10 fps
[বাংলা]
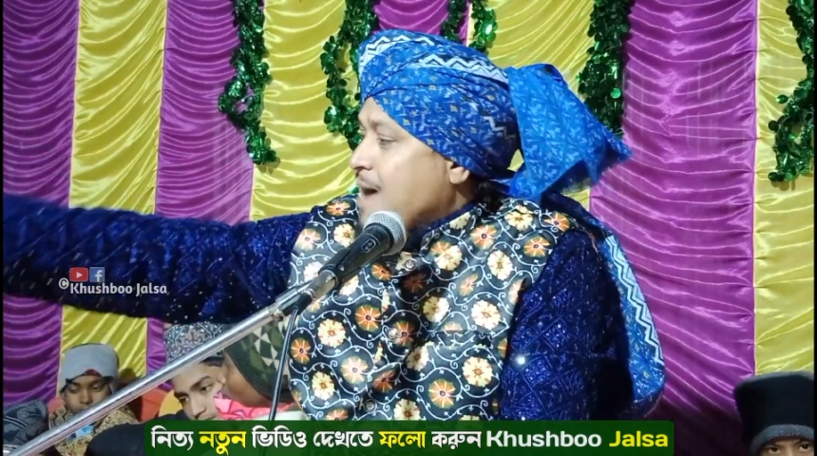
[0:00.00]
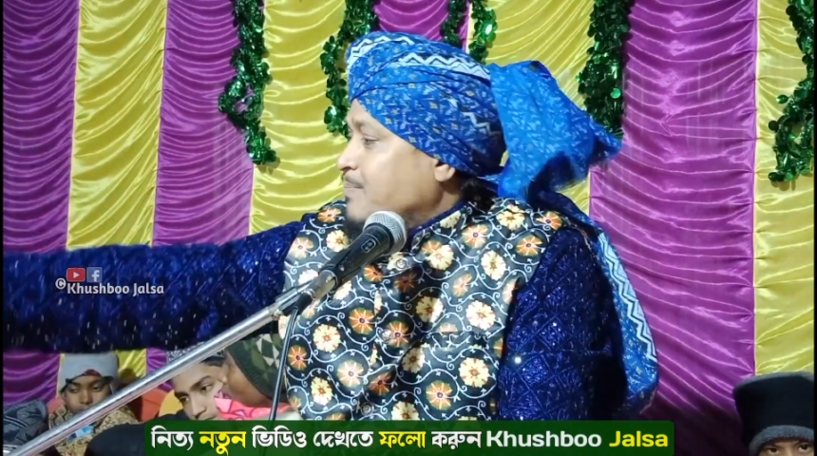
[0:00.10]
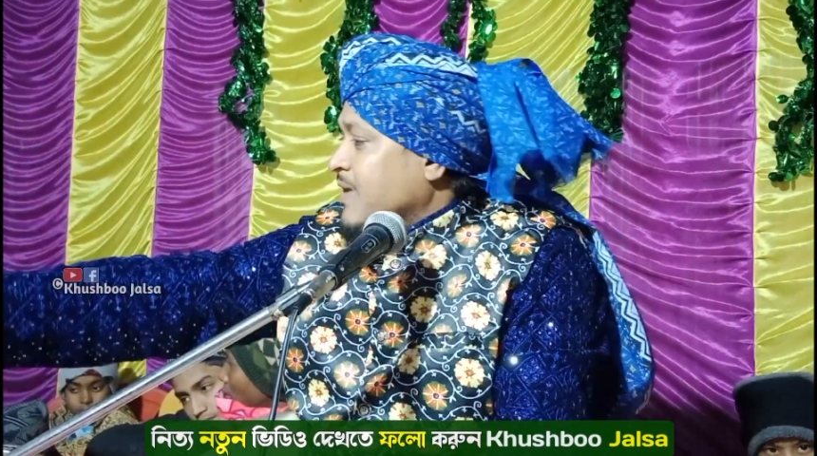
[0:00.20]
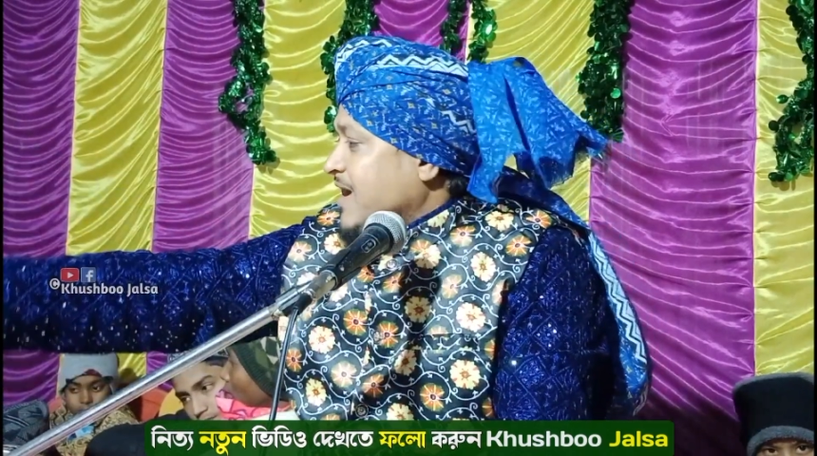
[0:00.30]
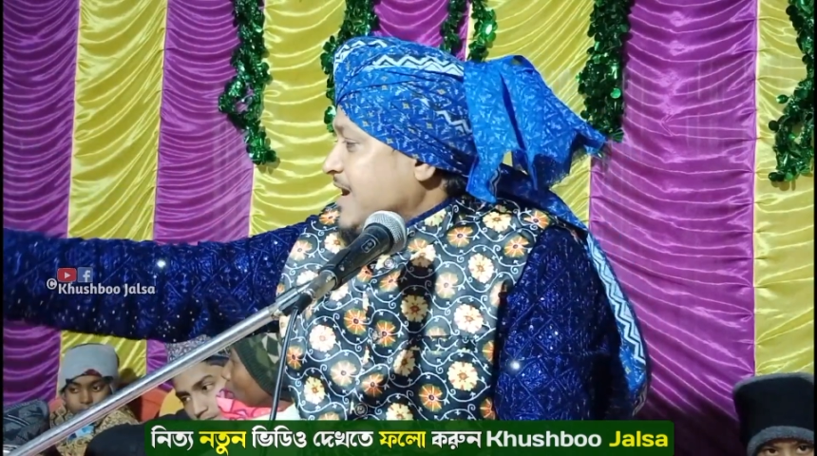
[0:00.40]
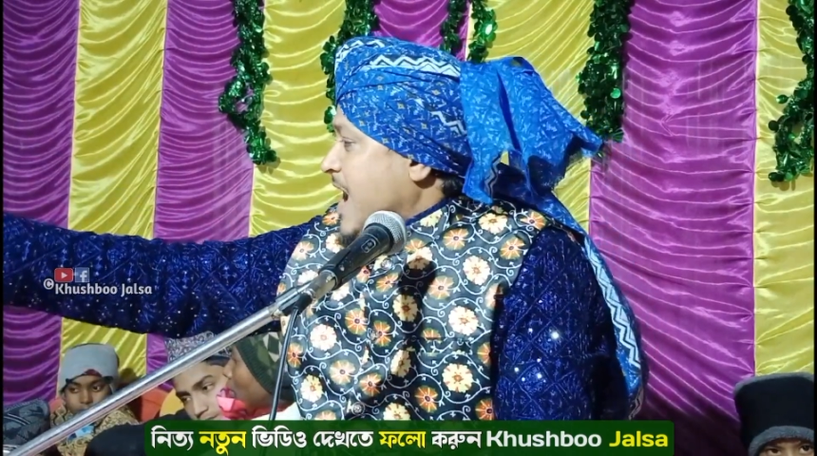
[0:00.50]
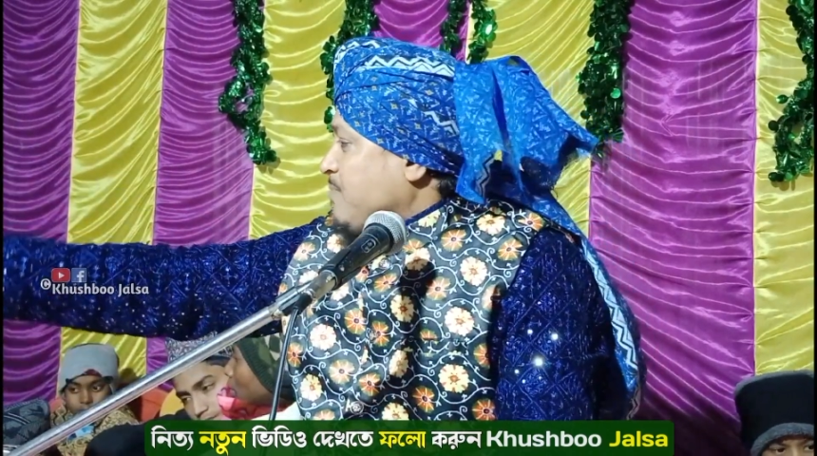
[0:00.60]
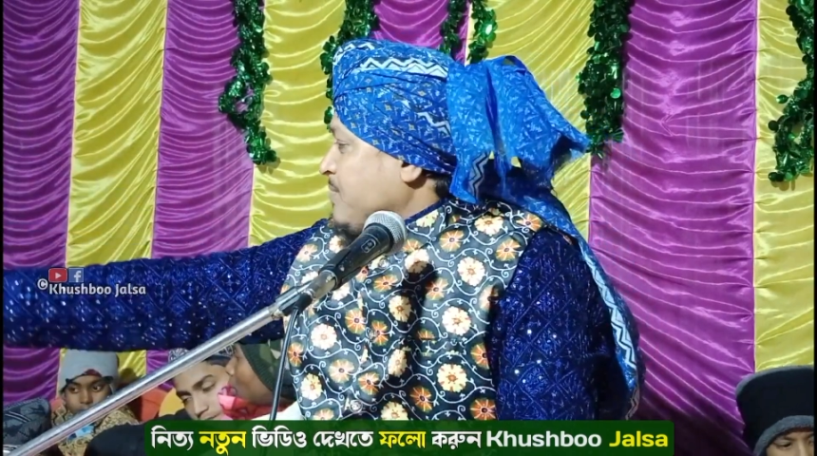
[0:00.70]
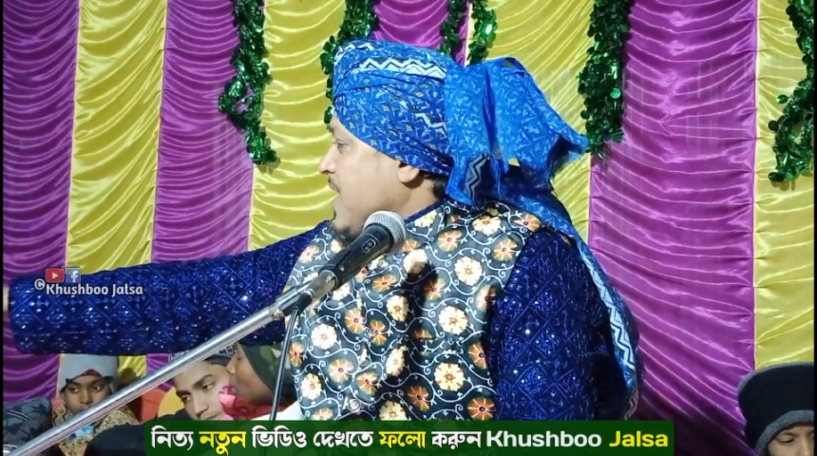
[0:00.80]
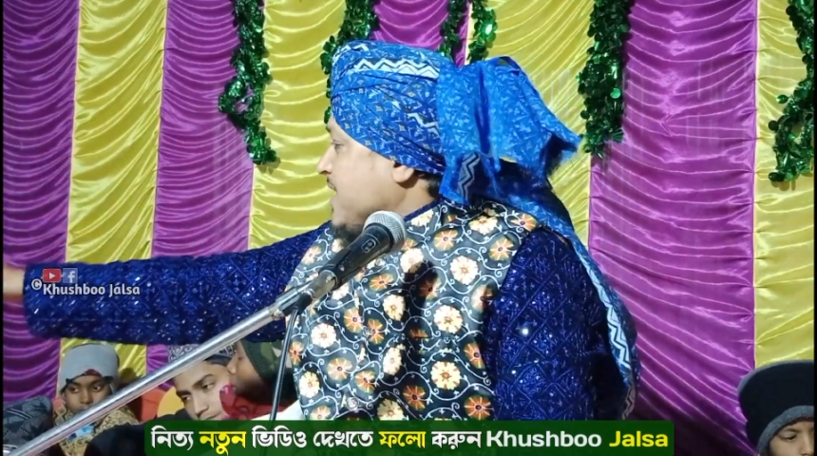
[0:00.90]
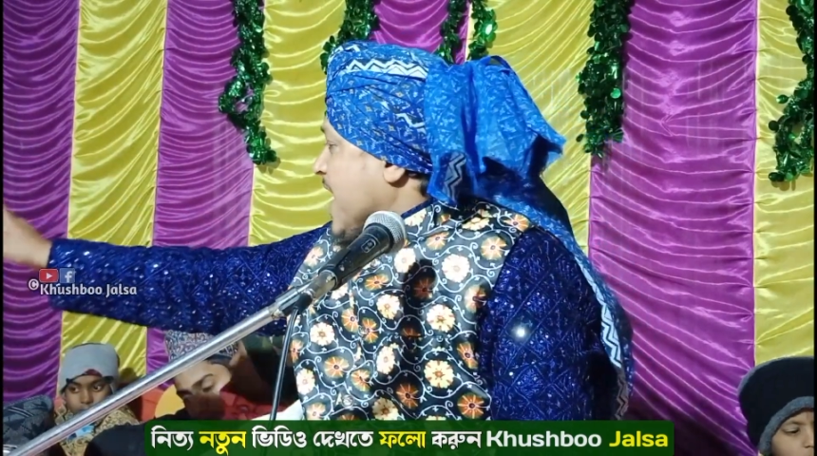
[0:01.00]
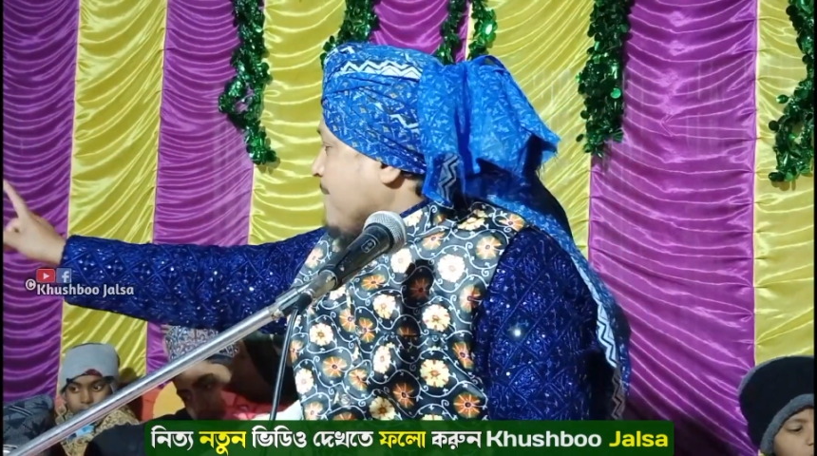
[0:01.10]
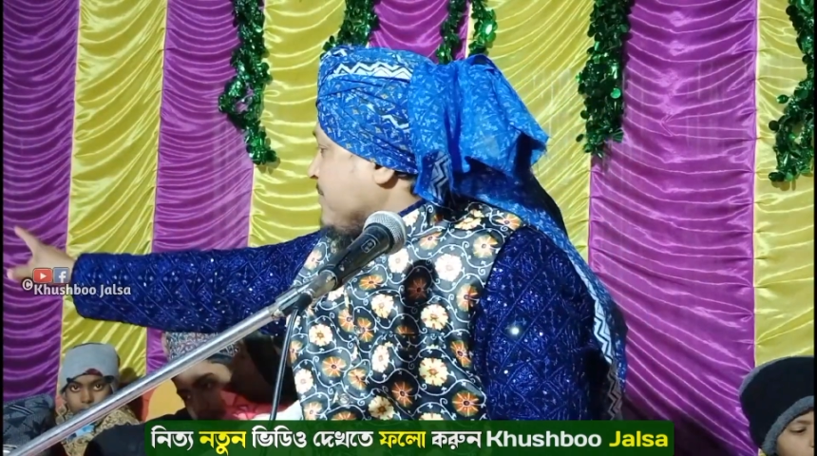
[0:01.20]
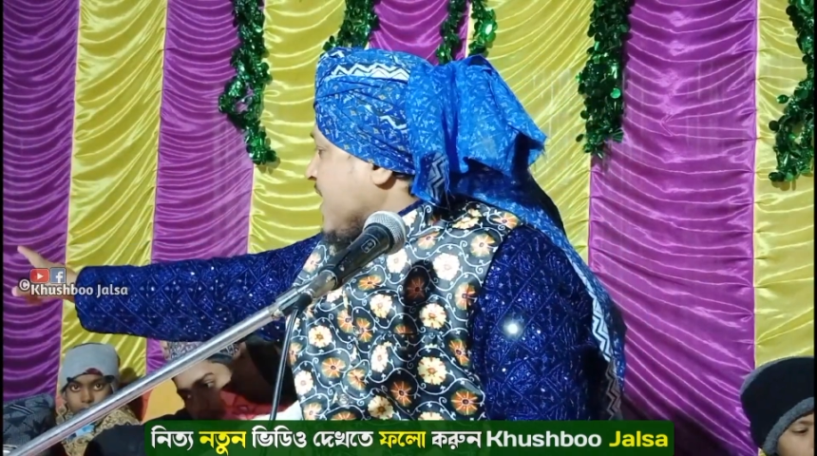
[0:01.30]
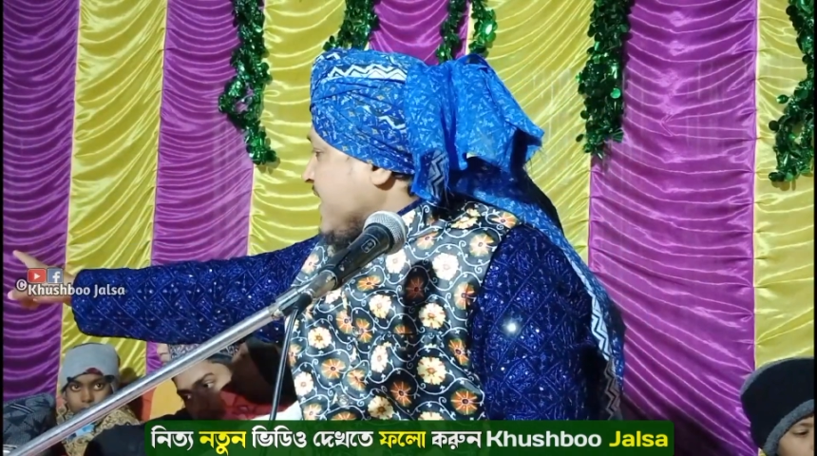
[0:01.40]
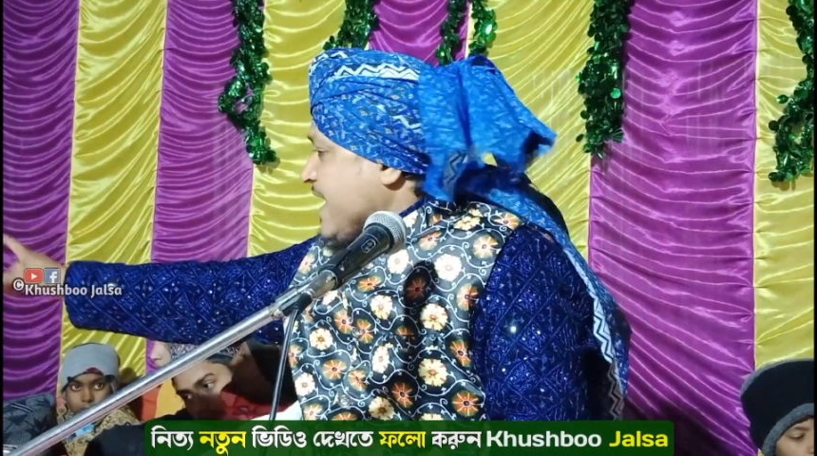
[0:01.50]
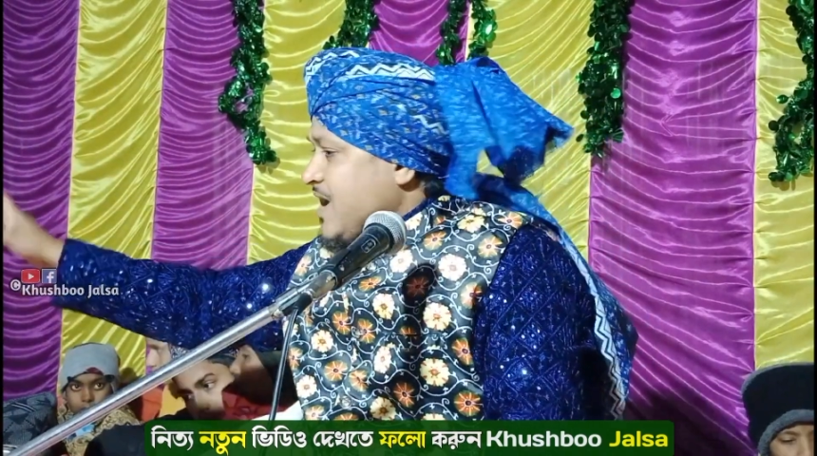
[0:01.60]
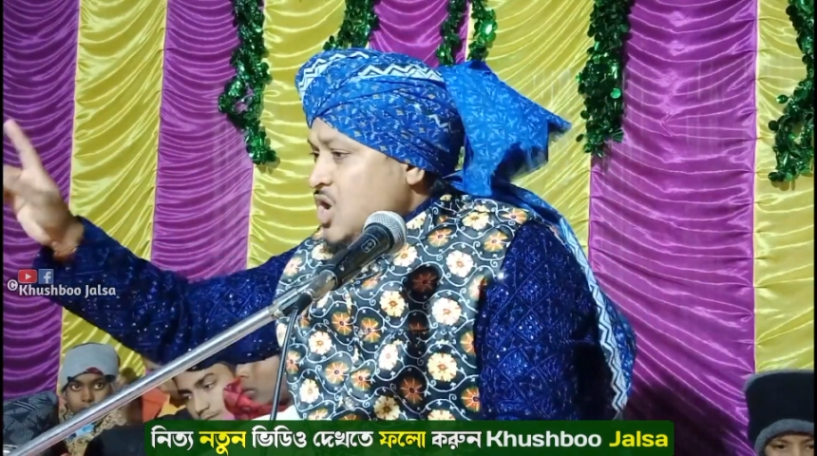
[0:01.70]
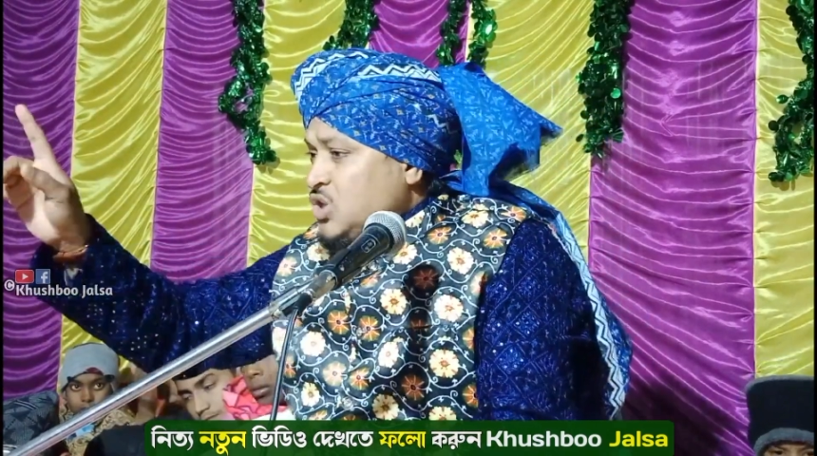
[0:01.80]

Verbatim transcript: আপনাকে আপনাকে আপনাকে